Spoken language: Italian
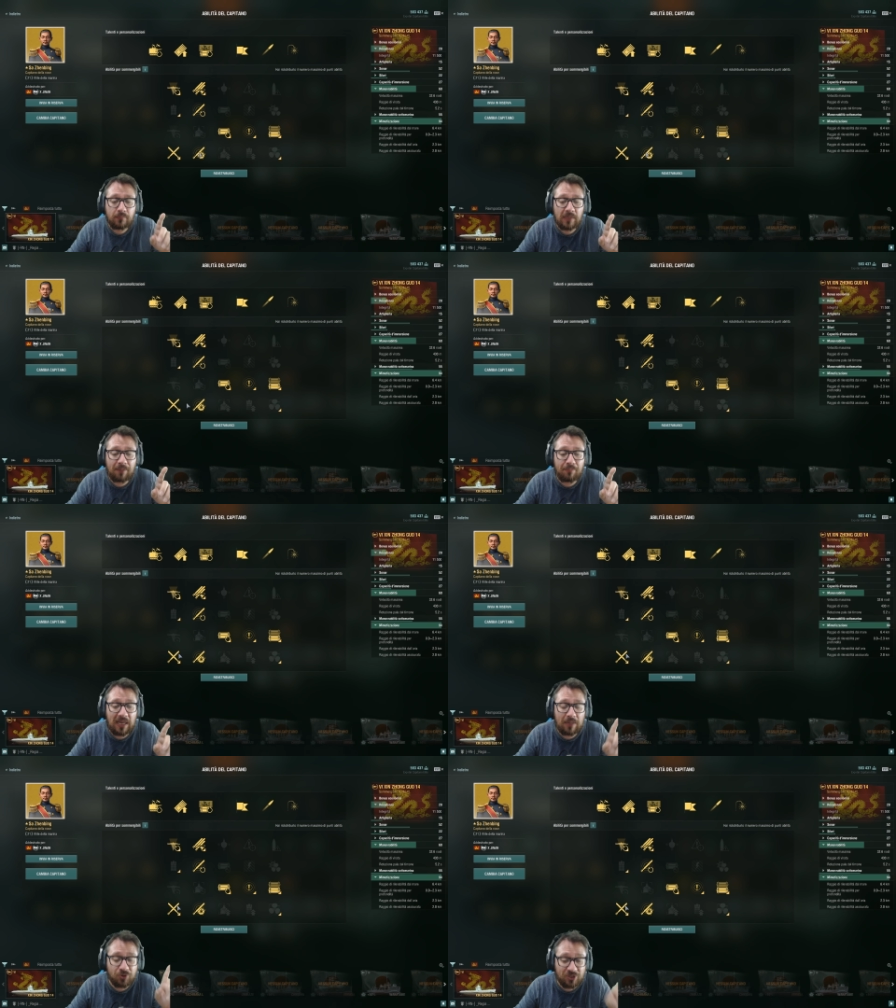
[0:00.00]

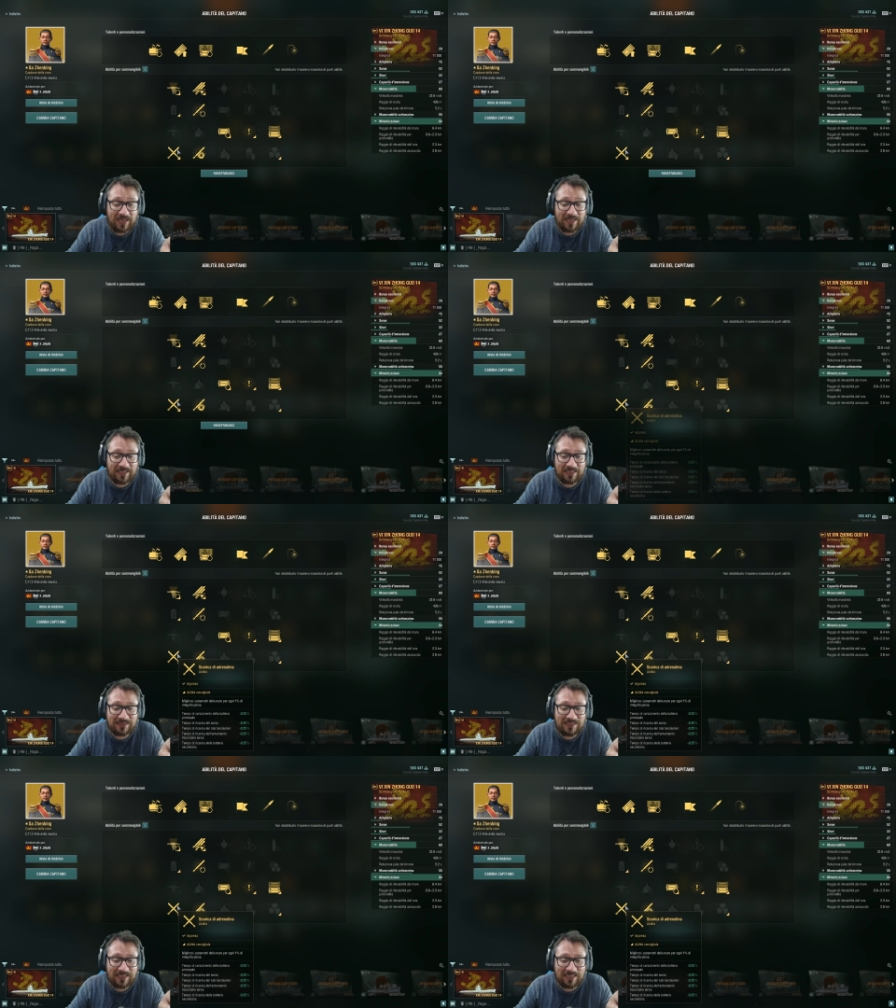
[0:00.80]
abbiamo scarica
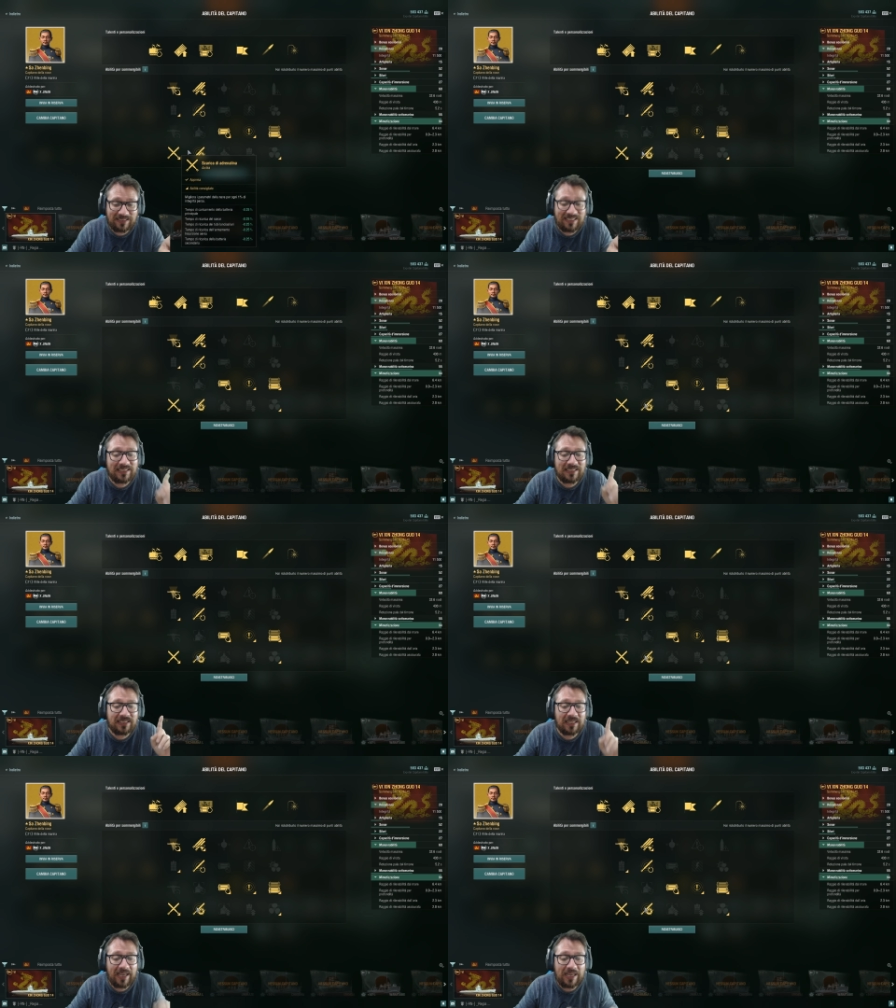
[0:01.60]
di
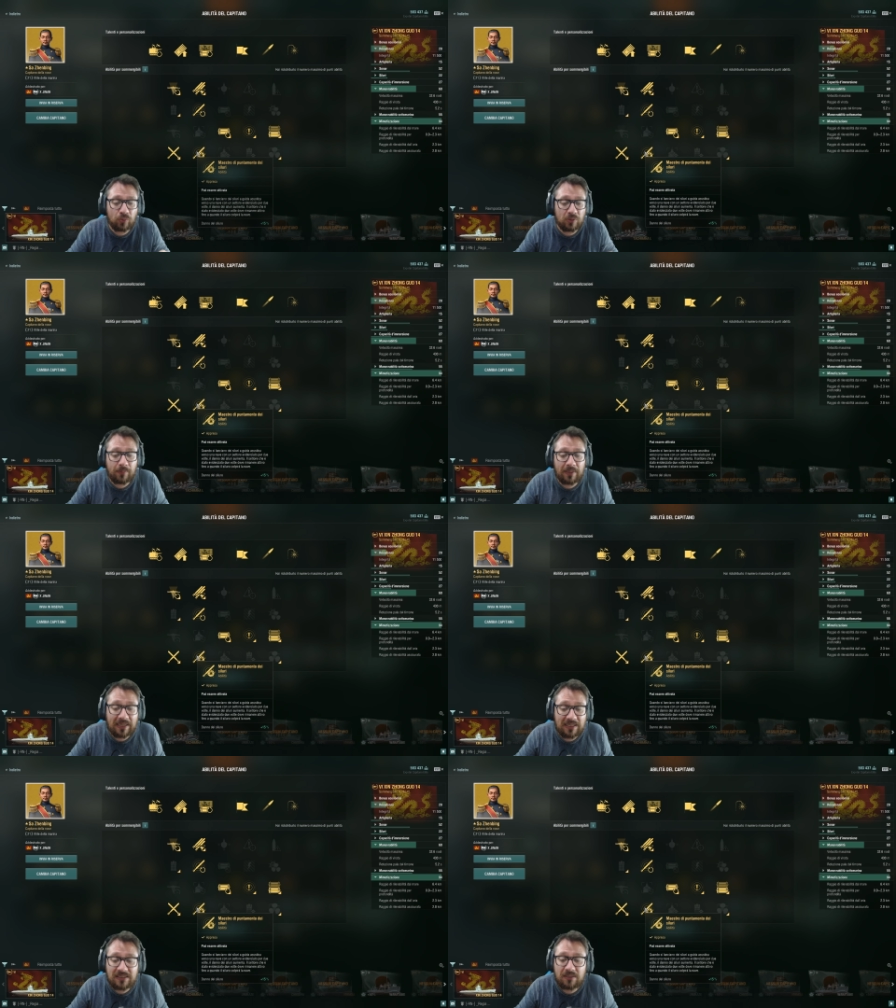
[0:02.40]
adrenalina e in ultima
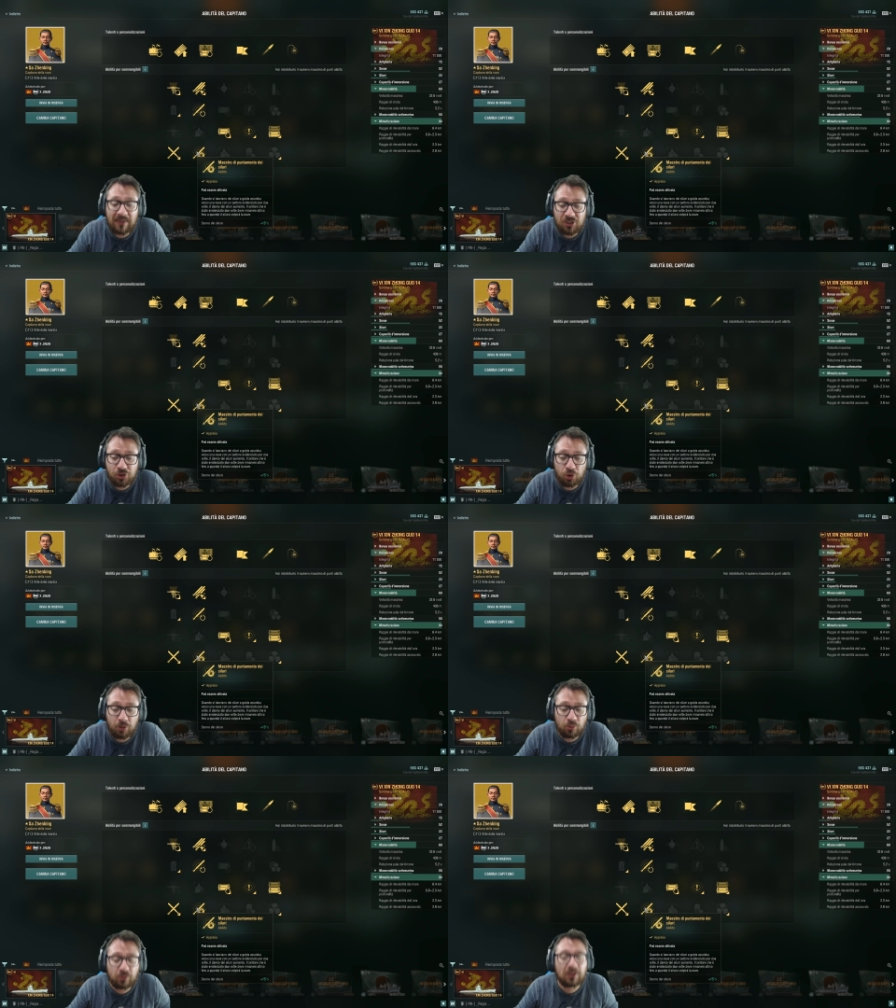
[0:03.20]
analisi maestro di
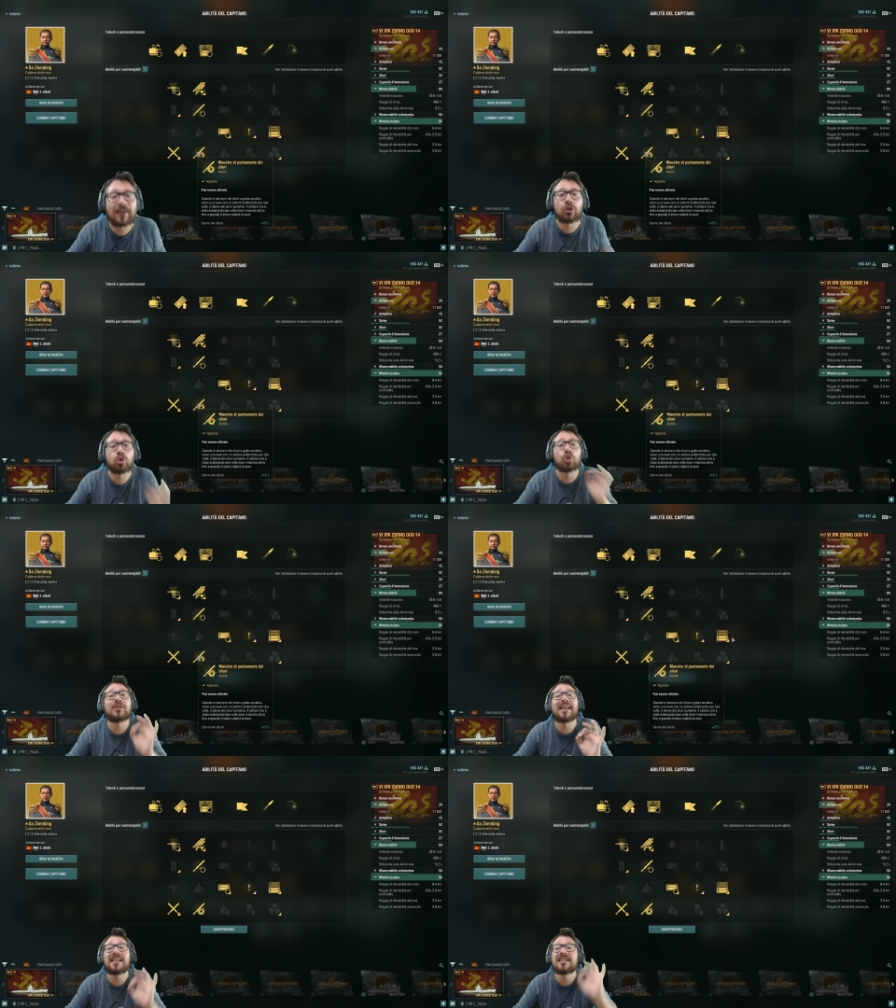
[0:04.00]
puntamento
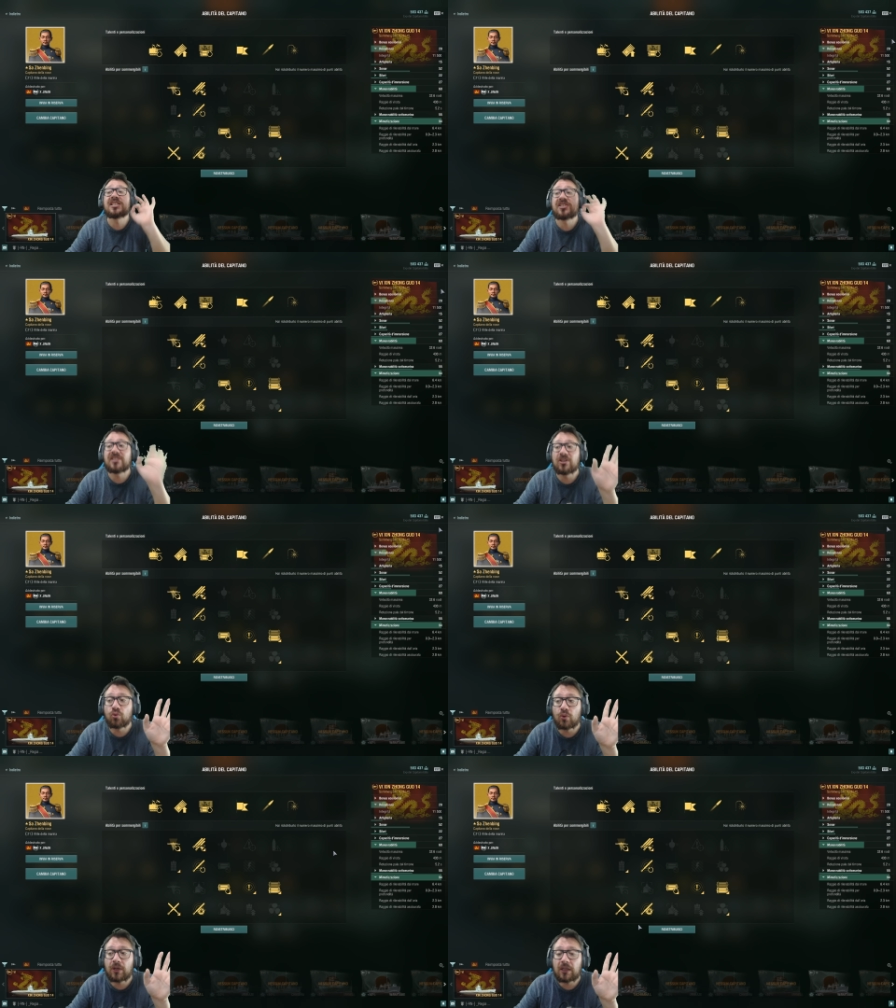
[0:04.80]
dei
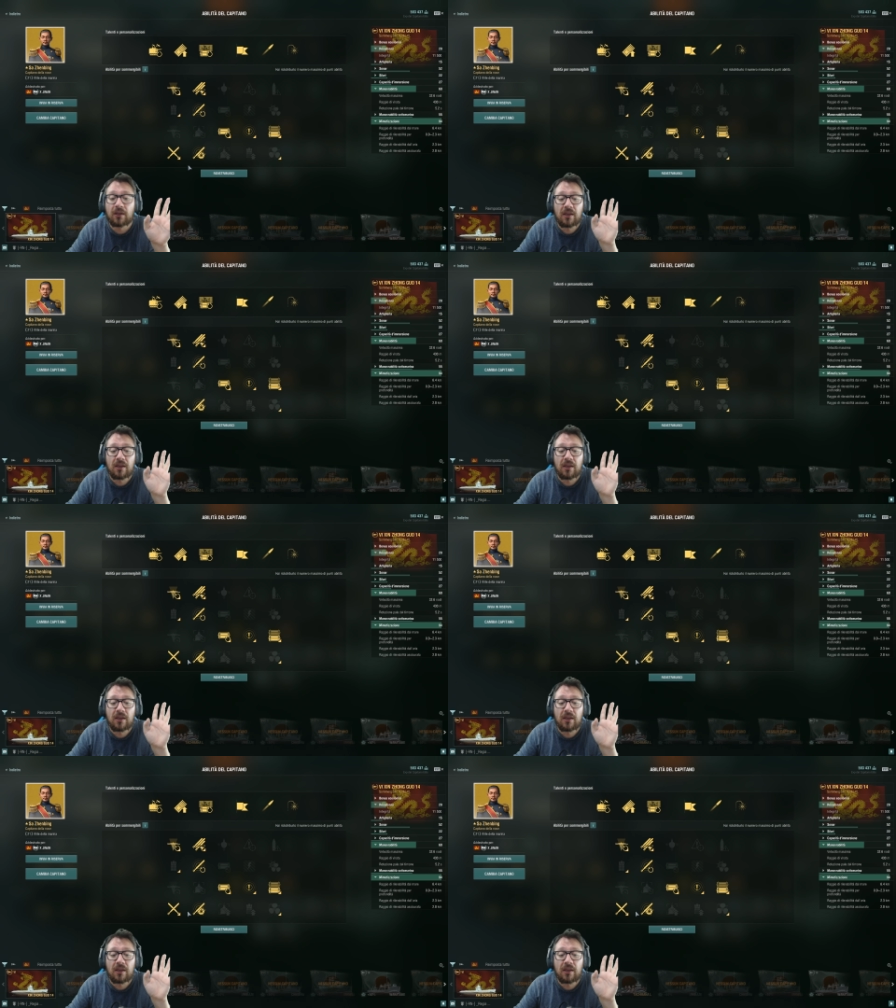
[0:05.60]
siluri